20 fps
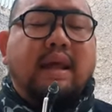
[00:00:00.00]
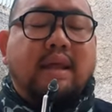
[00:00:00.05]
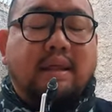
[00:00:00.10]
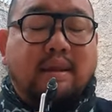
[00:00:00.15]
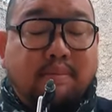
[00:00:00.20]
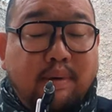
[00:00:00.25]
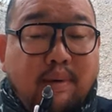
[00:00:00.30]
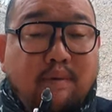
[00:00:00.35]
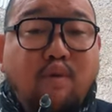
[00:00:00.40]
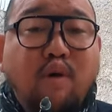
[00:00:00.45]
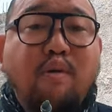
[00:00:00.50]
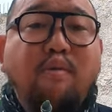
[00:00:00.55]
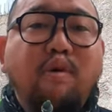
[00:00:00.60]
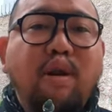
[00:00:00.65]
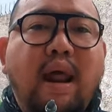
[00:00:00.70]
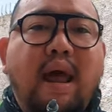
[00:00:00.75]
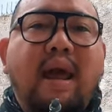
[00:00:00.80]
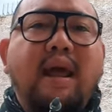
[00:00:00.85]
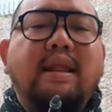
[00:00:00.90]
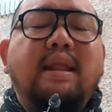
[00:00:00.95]
Sebelum gue
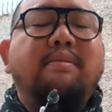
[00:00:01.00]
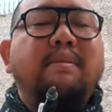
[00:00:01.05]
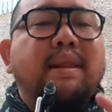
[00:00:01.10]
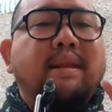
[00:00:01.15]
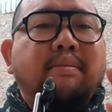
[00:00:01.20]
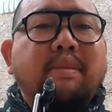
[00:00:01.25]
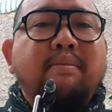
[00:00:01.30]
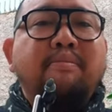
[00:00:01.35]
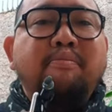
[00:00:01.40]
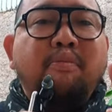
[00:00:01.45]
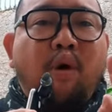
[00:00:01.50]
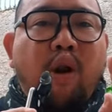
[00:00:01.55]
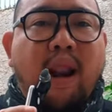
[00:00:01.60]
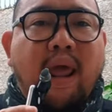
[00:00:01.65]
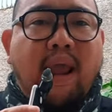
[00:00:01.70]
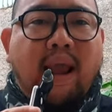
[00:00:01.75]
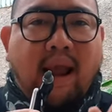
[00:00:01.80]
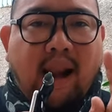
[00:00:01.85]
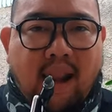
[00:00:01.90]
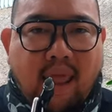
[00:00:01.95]
mulai, teman-teman
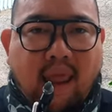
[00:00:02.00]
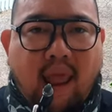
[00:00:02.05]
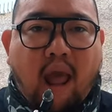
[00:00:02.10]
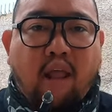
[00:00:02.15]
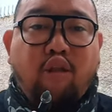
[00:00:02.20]
boleh klik